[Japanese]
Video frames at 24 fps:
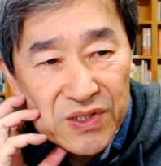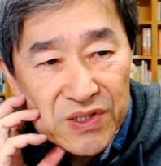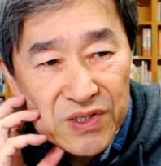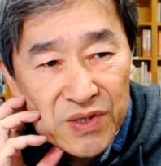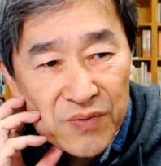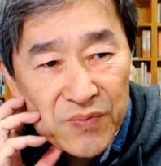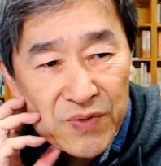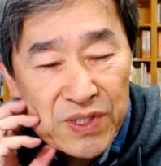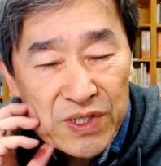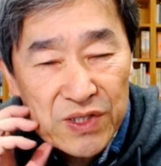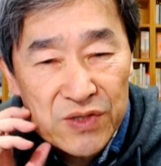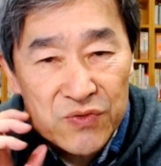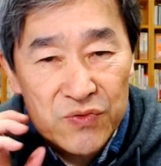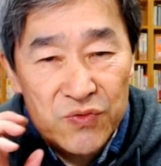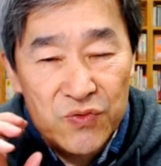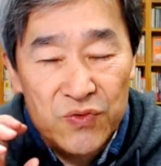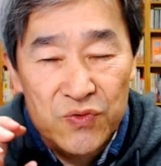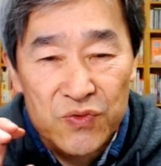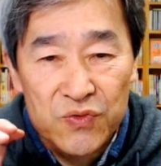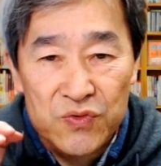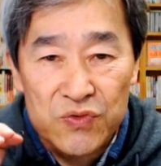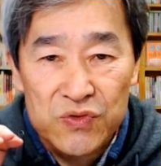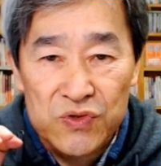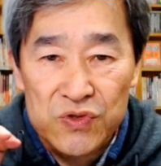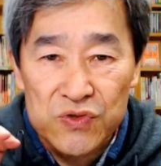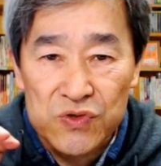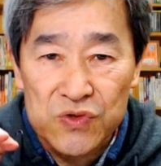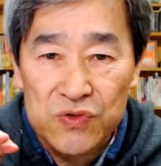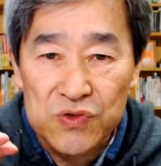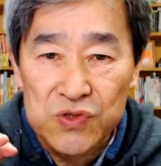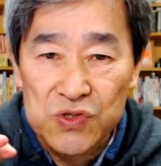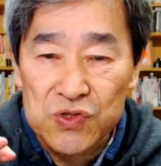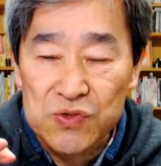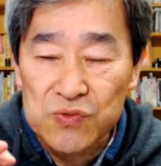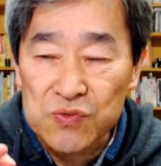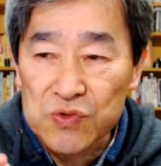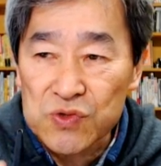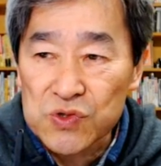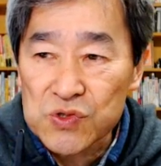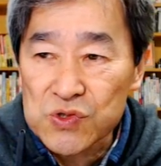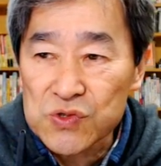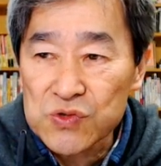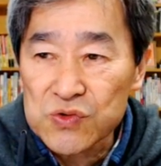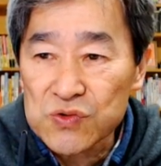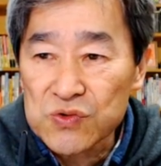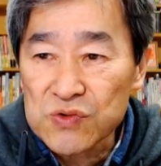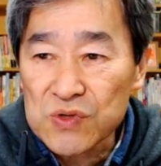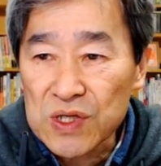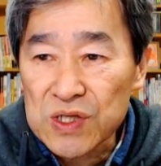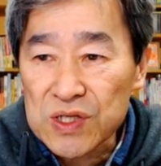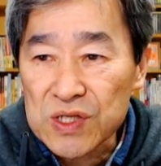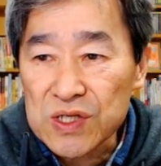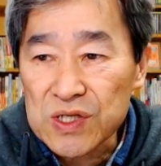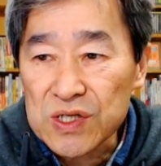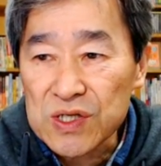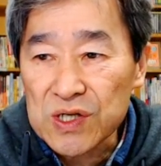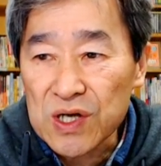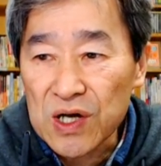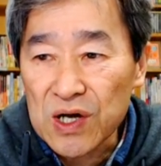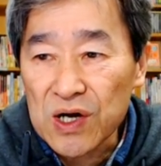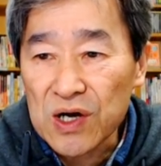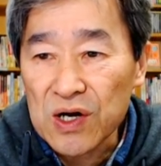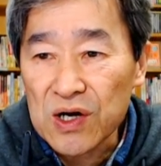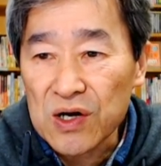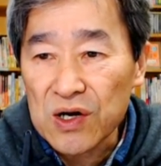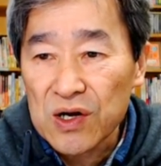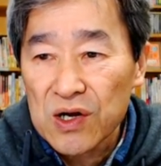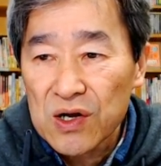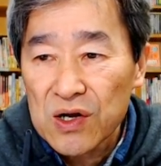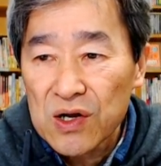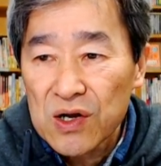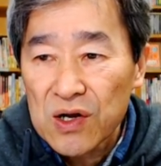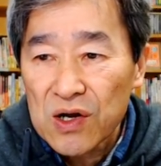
やっぱりあの、YouTube の収益が